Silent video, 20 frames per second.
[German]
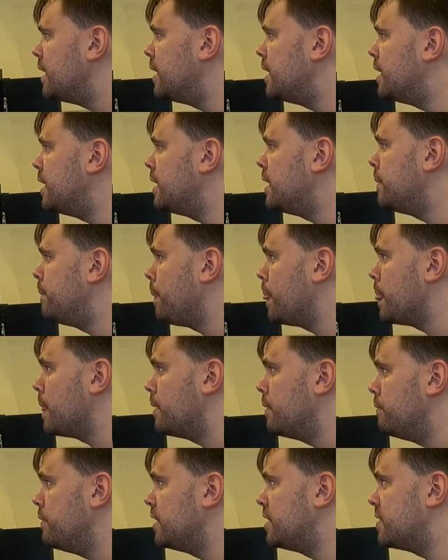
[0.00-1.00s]
äh,
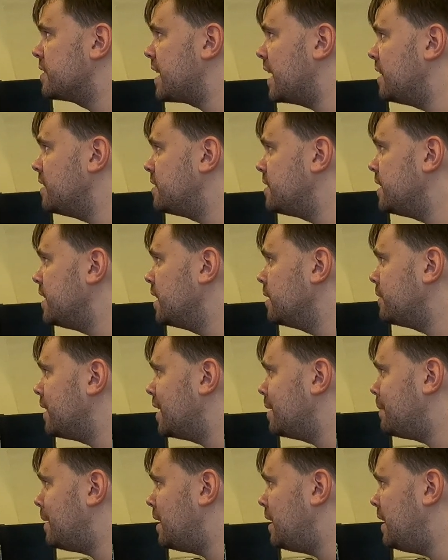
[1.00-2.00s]
wird das Ganze
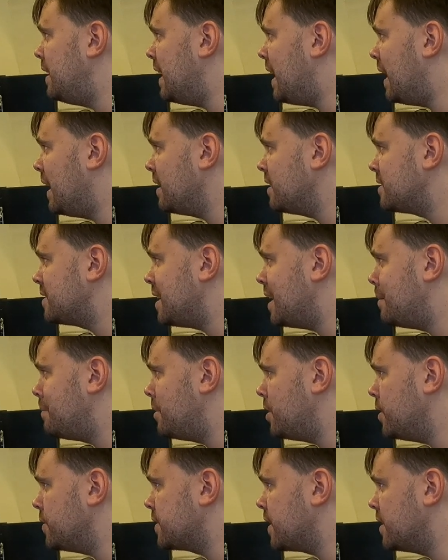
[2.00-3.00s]
irgendwann einmal
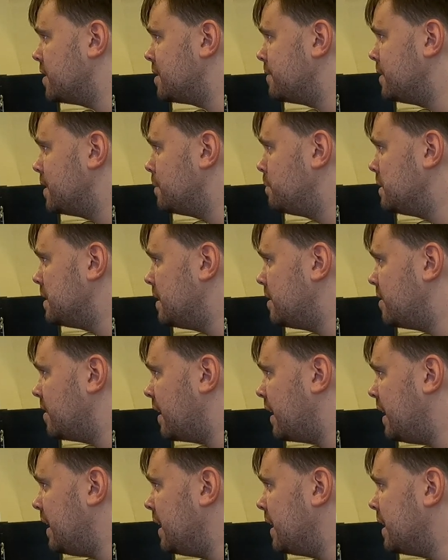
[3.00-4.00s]
langsamer, das Ganze wird ein bisschen
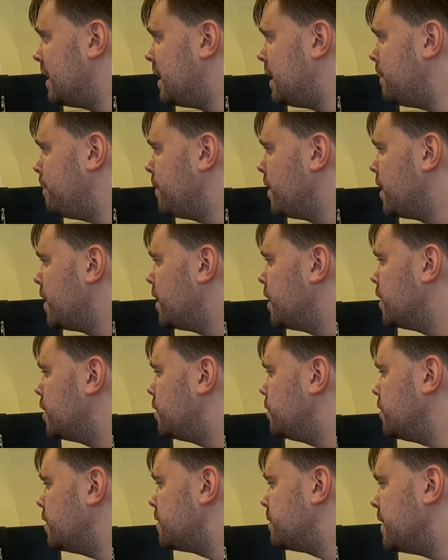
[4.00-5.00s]
träger
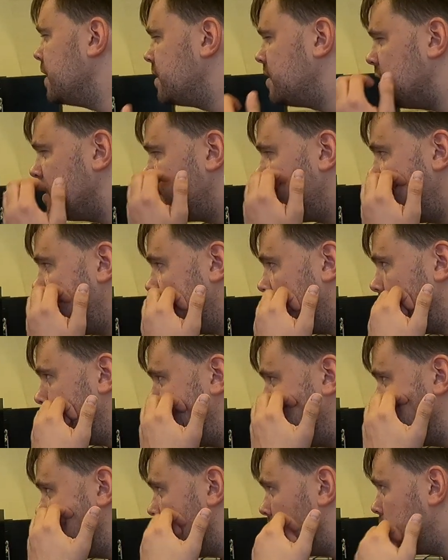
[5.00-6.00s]
und es wirkt sich dann auch
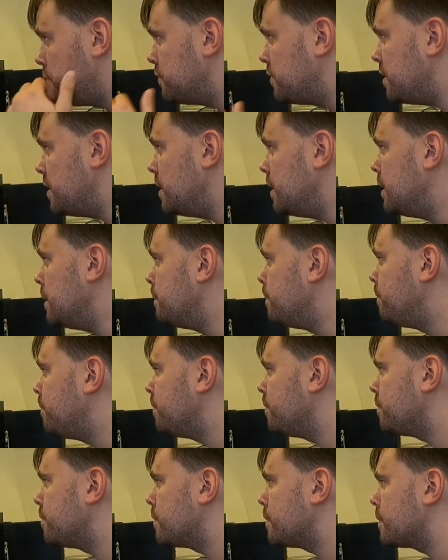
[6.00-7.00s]
ein bisschen auf die
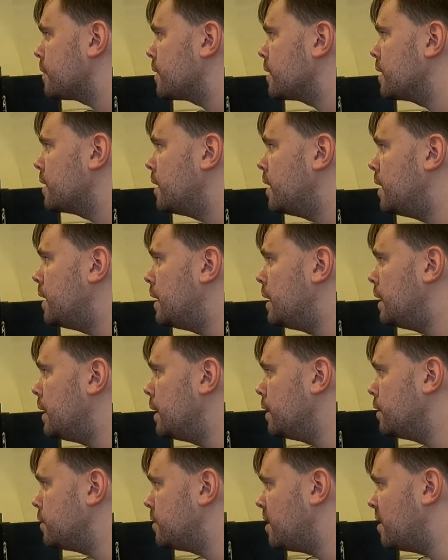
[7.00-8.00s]

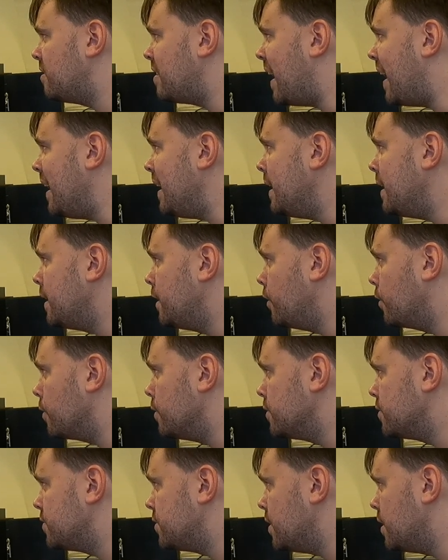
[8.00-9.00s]
äh,
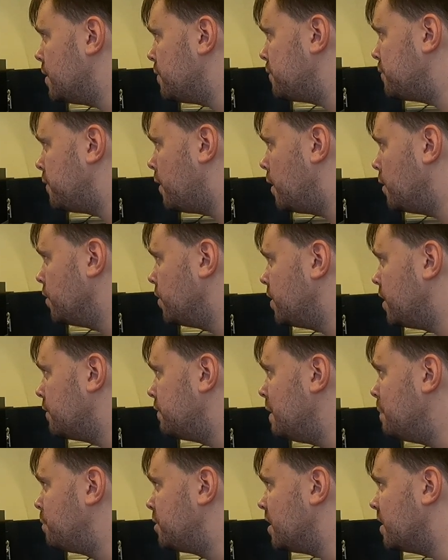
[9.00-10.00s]
Dateigröße von
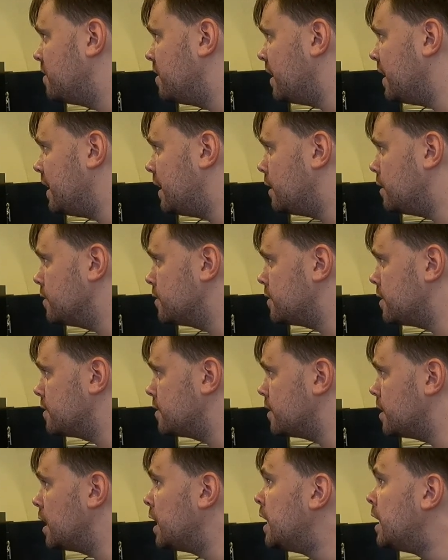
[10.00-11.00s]
der WIP-Datei aus.
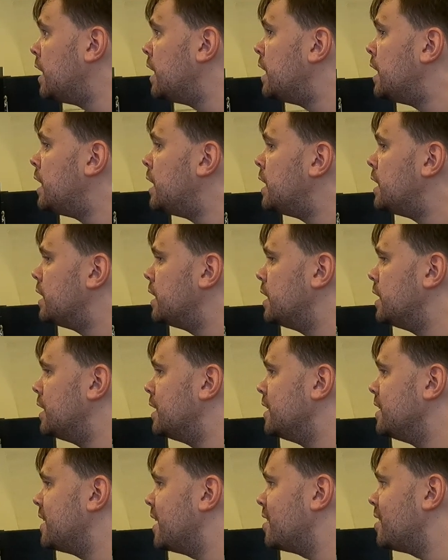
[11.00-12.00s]
Also
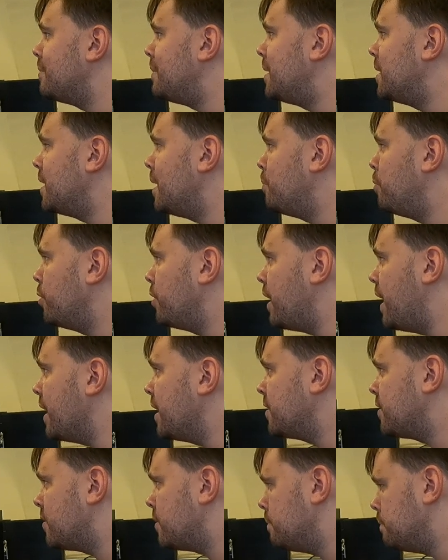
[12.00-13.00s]
äh, ich hatte mal ein
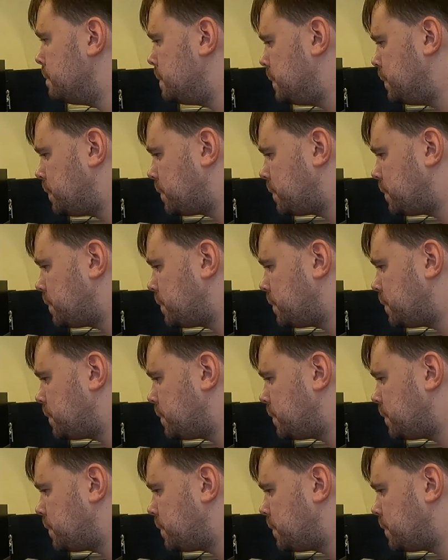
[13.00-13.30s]
Projekt,